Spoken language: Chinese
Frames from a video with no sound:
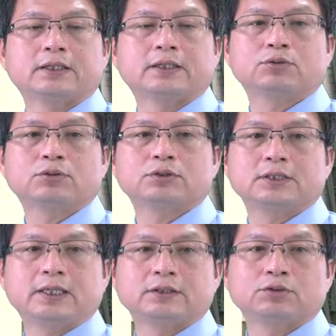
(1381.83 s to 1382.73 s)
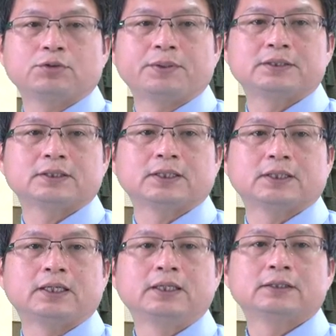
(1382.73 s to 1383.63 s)
个如果是一样，就会变成
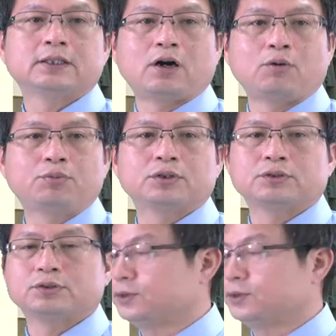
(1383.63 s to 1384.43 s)
呢，它的 output 就是